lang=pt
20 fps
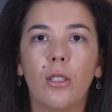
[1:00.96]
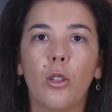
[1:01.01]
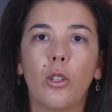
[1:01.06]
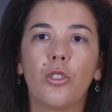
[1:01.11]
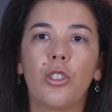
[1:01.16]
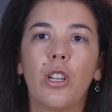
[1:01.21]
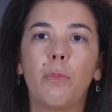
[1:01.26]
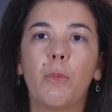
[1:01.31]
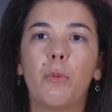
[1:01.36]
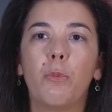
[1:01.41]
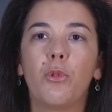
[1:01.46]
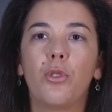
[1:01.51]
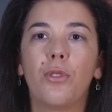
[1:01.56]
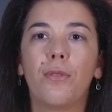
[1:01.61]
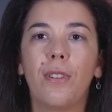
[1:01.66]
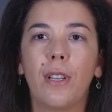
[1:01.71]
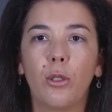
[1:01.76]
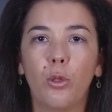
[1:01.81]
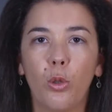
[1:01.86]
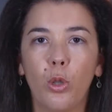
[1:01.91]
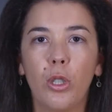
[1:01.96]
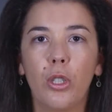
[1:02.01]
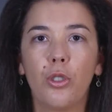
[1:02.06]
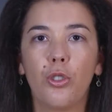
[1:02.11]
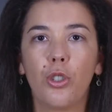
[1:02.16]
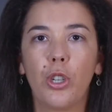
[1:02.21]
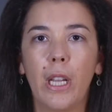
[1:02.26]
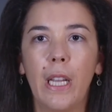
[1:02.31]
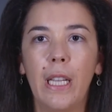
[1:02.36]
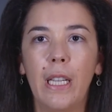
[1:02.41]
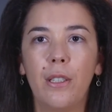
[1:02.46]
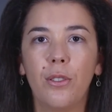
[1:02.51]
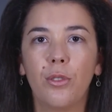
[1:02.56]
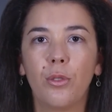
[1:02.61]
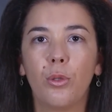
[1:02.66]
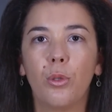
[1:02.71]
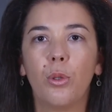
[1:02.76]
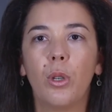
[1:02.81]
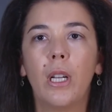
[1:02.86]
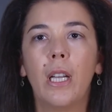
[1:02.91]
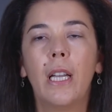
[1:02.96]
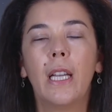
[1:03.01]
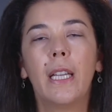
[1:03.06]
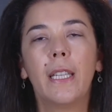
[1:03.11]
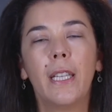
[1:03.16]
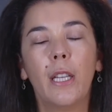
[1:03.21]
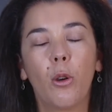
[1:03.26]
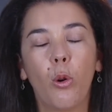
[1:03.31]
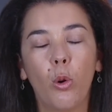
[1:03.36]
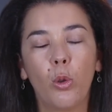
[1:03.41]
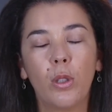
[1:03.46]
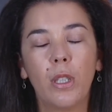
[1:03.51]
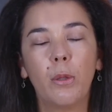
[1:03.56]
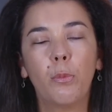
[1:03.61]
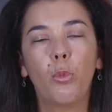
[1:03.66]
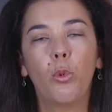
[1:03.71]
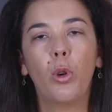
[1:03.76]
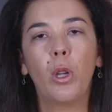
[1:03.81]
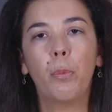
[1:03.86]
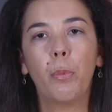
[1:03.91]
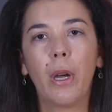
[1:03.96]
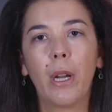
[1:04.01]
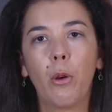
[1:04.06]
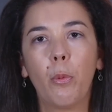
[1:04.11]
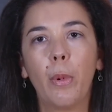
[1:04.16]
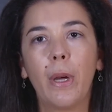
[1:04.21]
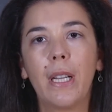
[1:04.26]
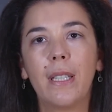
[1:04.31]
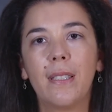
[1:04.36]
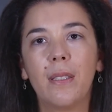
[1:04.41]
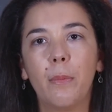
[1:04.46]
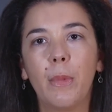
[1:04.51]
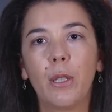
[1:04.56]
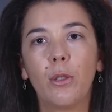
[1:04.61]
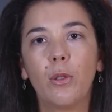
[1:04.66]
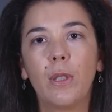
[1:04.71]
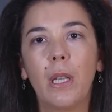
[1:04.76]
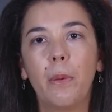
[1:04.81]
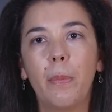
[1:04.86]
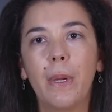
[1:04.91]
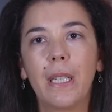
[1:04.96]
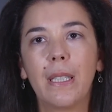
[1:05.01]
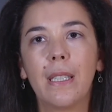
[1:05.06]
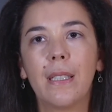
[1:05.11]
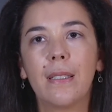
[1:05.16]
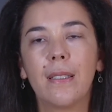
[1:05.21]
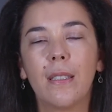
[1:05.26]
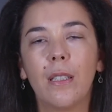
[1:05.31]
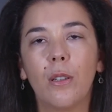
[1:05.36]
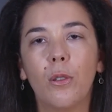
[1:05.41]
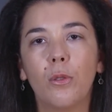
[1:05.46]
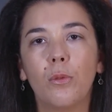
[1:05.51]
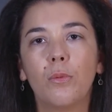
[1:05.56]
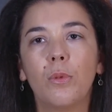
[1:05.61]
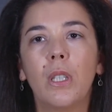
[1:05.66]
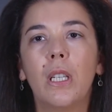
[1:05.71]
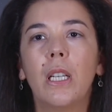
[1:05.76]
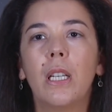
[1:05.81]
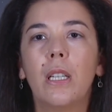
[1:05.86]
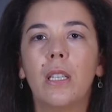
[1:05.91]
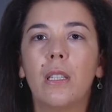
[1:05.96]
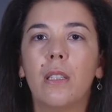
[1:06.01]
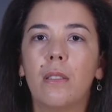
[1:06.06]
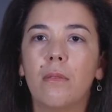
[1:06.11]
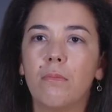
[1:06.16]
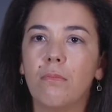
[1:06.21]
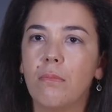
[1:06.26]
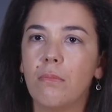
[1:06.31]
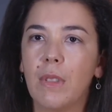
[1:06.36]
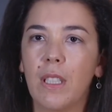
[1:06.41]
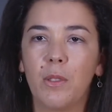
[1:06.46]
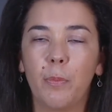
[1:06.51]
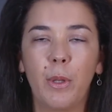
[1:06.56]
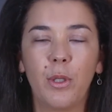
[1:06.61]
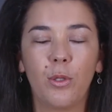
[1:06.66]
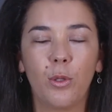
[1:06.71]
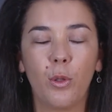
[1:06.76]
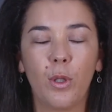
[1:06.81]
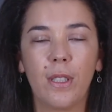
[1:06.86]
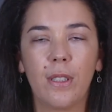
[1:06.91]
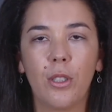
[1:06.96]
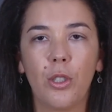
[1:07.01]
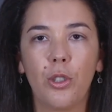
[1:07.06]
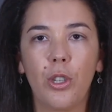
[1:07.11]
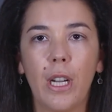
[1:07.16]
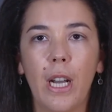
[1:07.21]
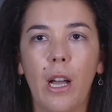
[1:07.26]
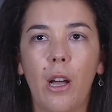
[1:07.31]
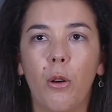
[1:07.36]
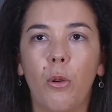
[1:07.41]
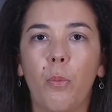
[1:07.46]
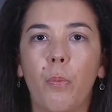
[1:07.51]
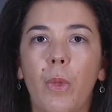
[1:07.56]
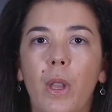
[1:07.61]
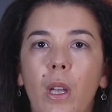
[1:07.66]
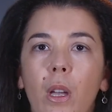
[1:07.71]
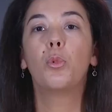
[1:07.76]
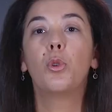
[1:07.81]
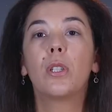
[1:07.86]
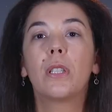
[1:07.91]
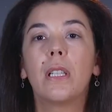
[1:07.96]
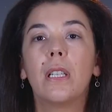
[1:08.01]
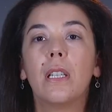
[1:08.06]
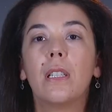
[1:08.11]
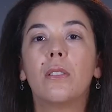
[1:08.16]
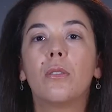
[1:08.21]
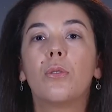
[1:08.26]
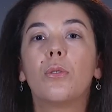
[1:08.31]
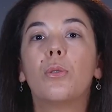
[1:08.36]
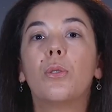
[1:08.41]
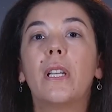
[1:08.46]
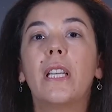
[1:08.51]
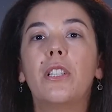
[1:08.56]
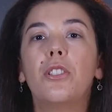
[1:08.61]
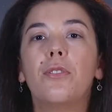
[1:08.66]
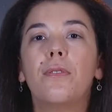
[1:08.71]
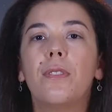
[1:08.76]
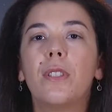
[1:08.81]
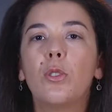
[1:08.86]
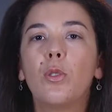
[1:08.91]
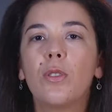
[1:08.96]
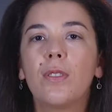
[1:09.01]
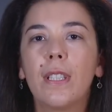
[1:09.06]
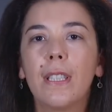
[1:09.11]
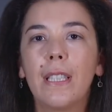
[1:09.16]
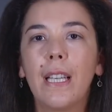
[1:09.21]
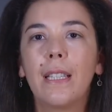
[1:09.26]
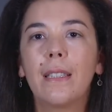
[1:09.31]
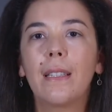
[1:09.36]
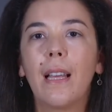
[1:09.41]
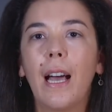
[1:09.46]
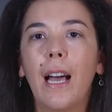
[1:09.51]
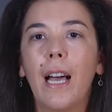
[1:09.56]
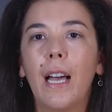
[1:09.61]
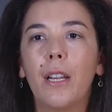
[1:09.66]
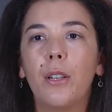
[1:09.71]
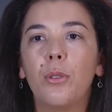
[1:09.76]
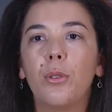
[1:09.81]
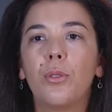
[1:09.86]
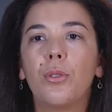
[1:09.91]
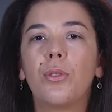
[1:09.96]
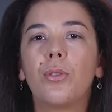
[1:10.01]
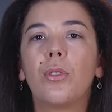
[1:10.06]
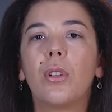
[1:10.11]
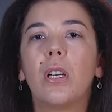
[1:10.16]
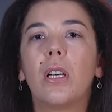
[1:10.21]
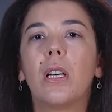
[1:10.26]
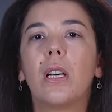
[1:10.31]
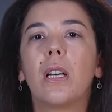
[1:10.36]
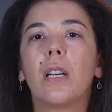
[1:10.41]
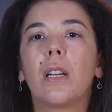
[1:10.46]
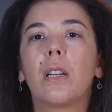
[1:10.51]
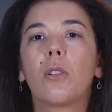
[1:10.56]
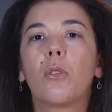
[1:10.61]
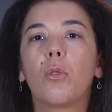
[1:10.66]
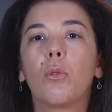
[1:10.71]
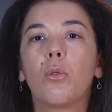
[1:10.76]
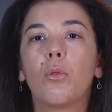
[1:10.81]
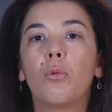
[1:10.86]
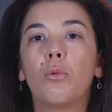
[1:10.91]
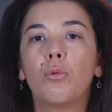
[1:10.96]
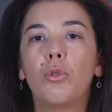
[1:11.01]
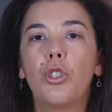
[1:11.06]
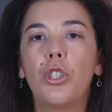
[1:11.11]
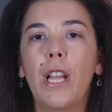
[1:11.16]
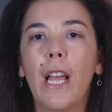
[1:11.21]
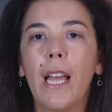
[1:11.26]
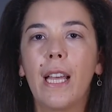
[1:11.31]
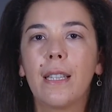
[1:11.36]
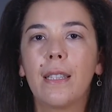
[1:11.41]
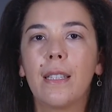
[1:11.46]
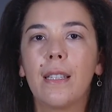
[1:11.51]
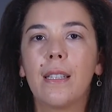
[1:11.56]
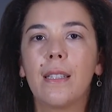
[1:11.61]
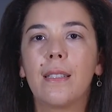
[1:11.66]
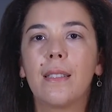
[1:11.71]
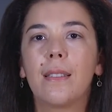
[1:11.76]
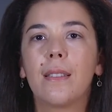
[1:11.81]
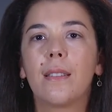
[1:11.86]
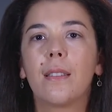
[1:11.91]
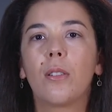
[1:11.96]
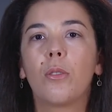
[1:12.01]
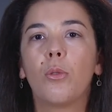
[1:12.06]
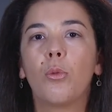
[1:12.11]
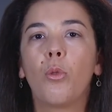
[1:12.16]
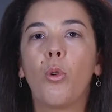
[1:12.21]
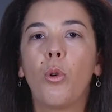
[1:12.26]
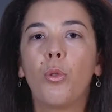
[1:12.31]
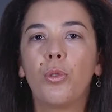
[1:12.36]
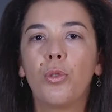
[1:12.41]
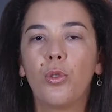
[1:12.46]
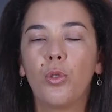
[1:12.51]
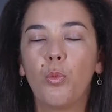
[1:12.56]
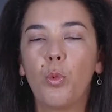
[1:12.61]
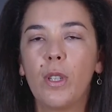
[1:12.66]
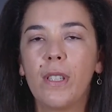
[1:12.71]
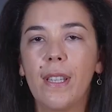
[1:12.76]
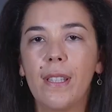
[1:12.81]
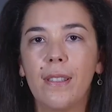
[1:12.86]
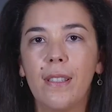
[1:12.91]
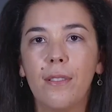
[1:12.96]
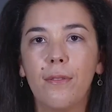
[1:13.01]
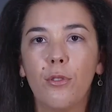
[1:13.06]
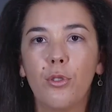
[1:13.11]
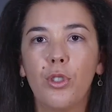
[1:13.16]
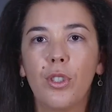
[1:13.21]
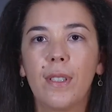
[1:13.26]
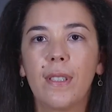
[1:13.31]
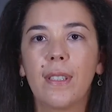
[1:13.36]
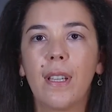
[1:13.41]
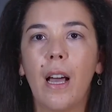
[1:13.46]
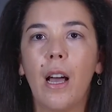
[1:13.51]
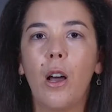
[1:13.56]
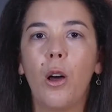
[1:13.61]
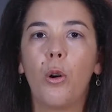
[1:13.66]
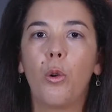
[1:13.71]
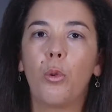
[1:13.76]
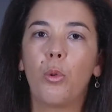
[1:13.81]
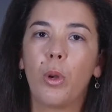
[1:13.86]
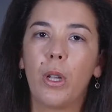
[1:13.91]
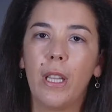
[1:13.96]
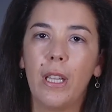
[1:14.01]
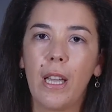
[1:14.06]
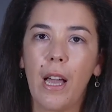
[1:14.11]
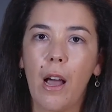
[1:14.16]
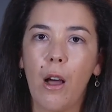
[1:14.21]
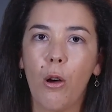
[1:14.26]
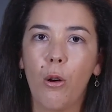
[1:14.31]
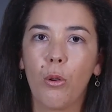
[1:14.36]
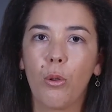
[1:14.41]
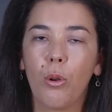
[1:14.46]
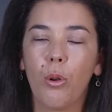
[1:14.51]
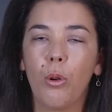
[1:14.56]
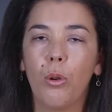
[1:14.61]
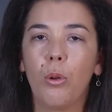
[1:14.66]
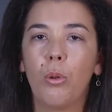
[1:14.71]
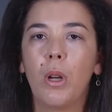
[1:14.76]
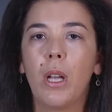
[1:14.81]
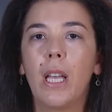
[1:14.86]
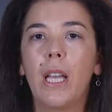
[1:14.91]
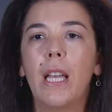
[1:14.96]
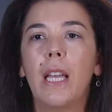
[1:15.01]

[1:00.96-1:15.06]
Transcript: que nós chamamos de fatores de risco que contribuem para o aparecimento da hipertensão nas pessoas em geral. Portanto, indivíduos sedentários, eh, com dietas com consumo excessivo de sal e álcool,